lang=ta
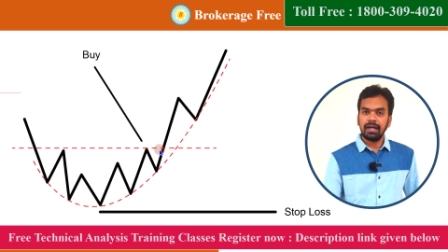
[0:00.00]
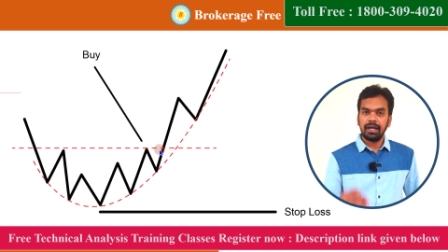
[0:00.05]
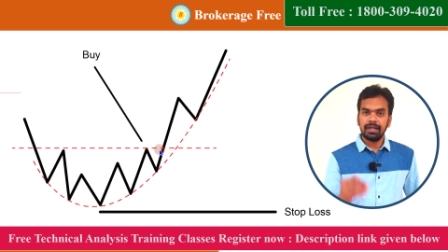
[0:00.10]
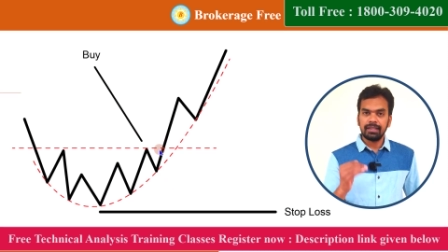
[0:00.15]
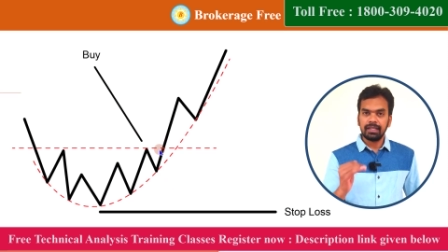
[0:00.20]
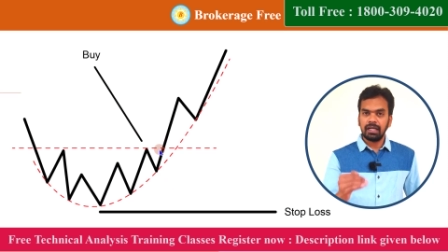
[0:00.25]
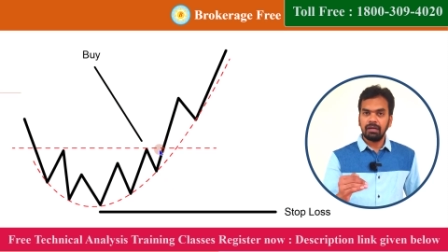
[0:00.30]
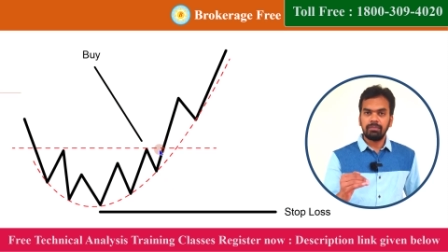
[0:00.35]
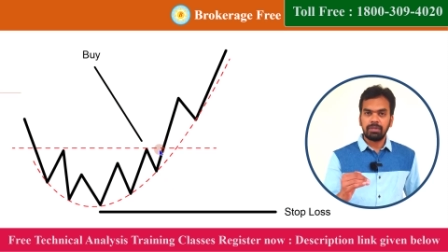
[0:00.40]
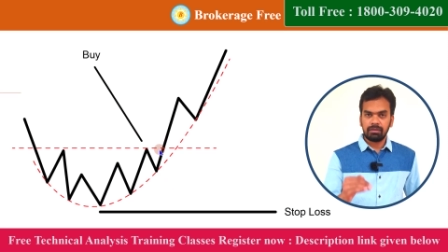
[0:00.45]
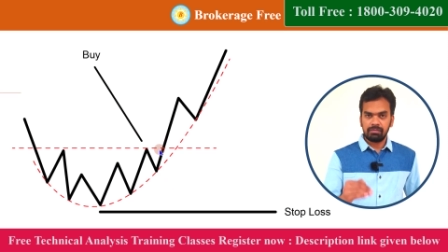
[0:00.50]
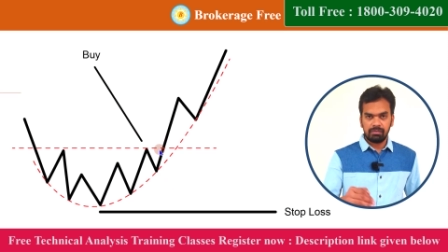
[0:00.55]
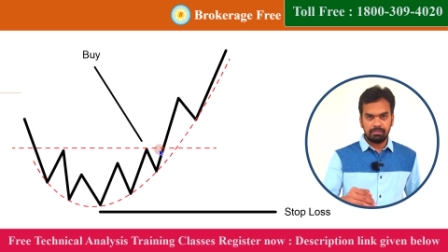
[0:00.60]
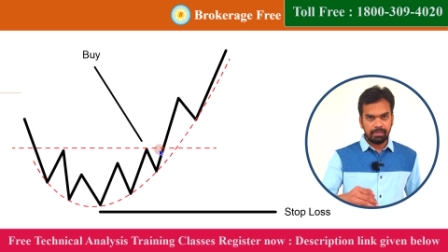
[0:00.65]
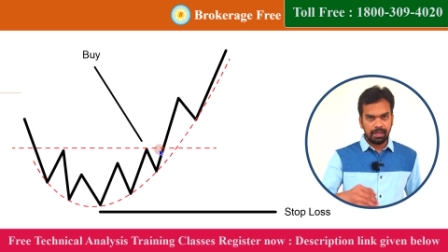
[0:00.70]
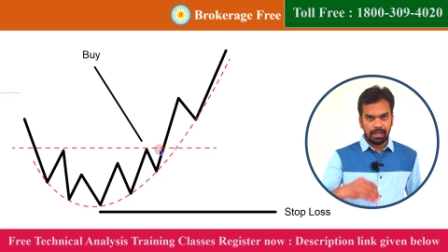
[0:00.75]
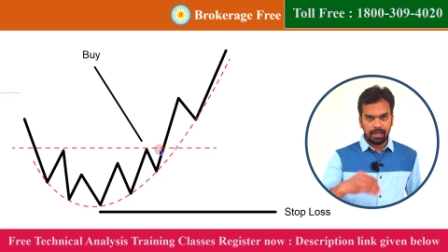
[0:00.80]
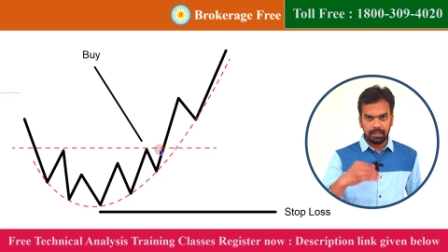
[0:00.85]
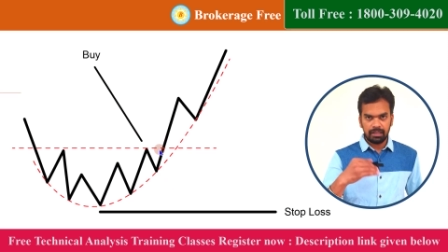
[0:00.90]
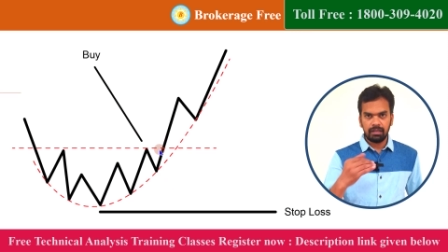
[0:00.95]
அதுக்கப்புறமா
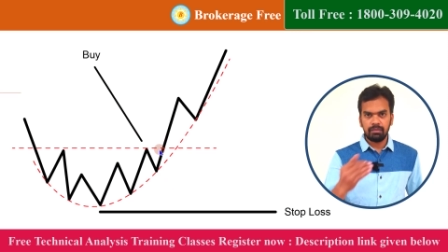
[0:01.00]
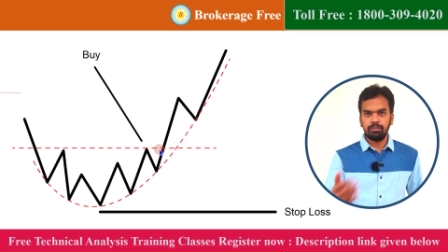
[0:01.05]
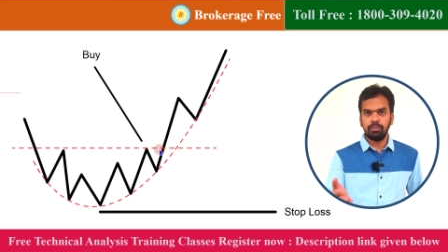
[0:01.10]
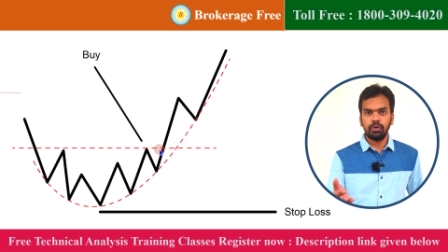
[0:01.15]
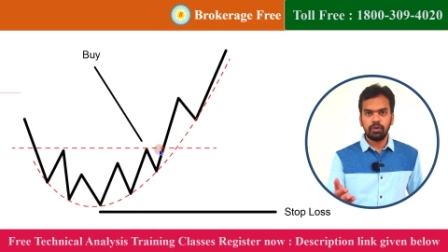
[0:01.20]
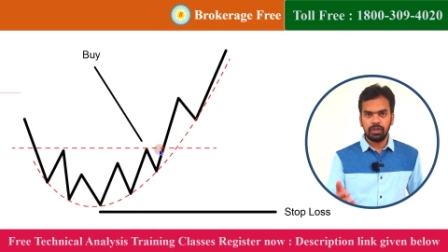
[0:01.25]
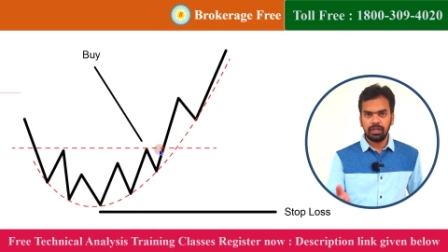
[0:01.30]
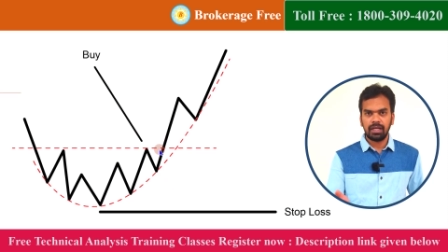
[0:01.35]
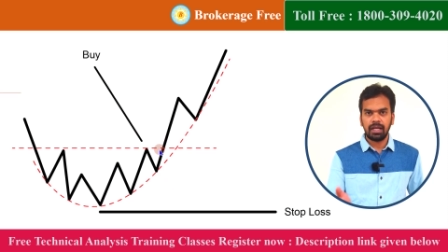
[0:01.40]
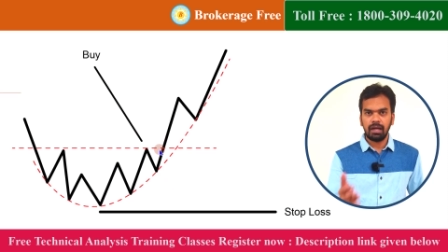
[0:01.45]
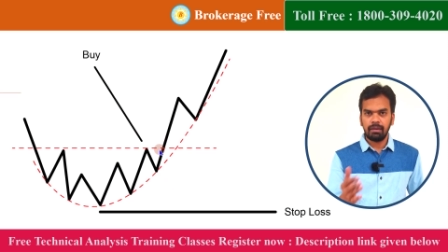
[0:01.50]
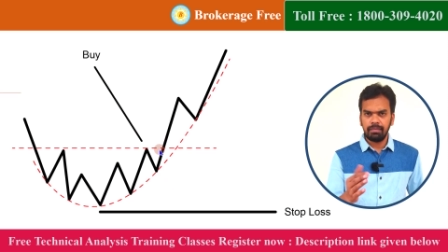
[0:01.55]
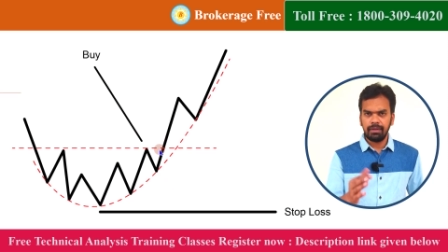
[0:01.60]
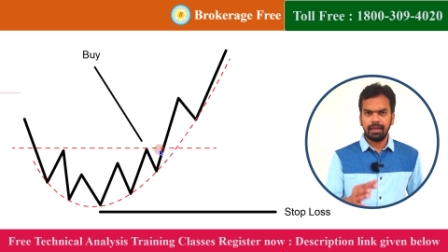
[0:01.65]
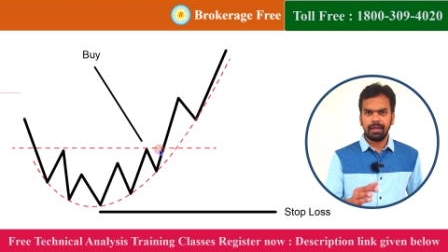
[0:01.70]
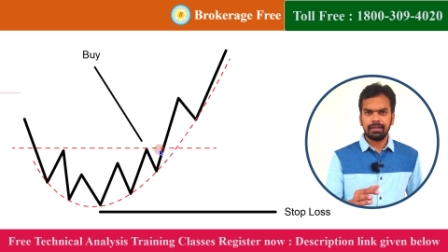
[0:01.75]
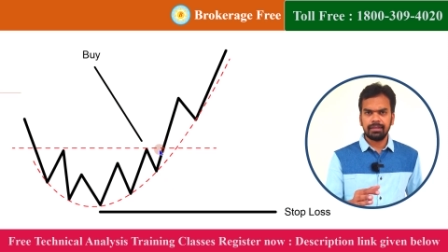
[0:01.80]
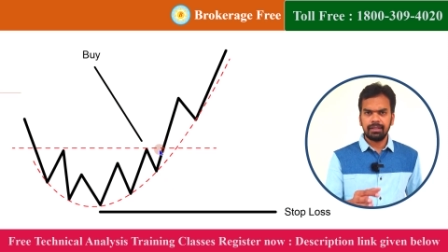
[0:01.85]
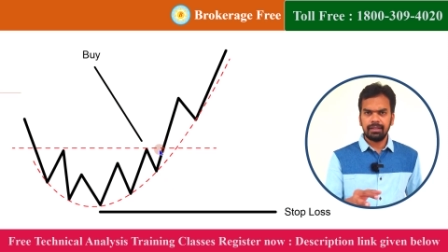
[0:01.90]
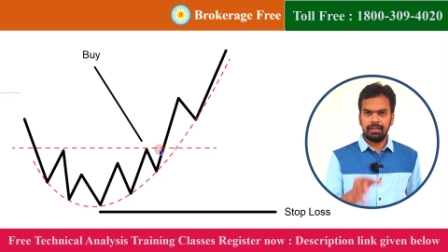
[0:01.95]
மேலே தான் போயிருக்கு
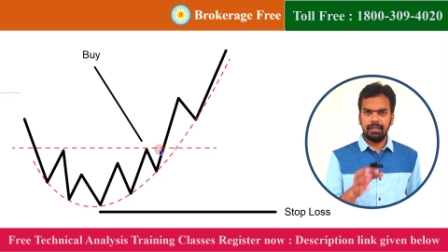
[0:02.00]
அப்படிங்கிறத